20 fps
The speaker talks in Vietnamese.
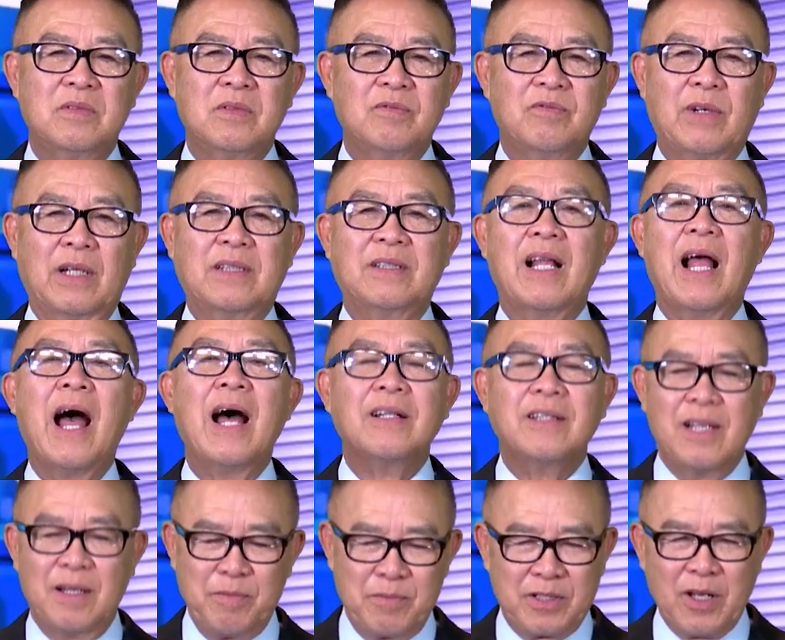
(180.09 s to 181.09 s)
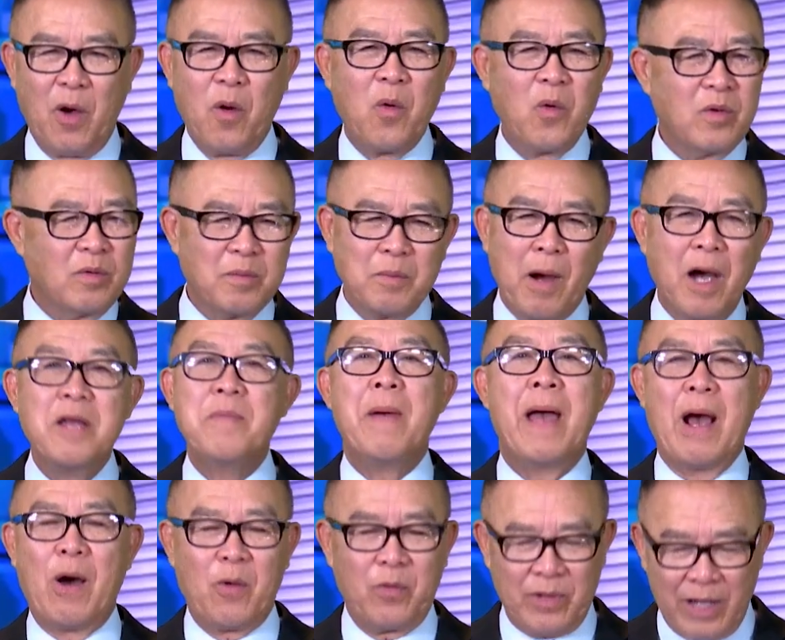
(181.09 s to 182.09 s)
vạch lá tìm sâu bới
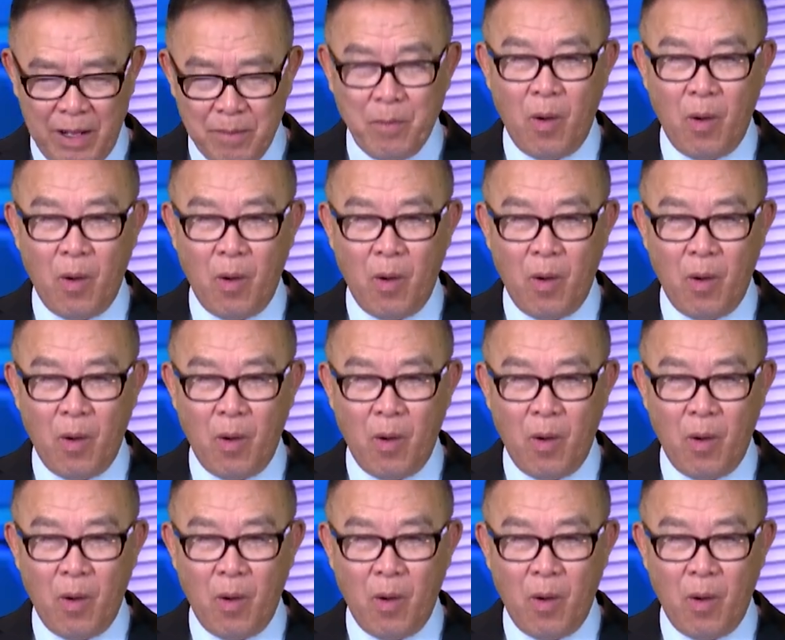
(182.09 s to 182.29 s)
bèo ra